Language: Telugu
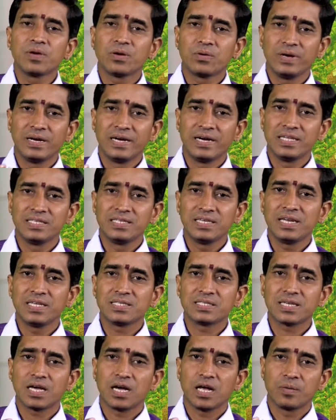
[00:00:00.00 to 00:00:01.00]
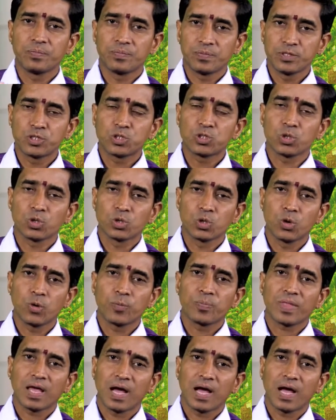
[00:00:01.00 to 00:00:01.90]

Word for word: మీకు ఈ డిజీనెస్గా అనిపిస్తుందో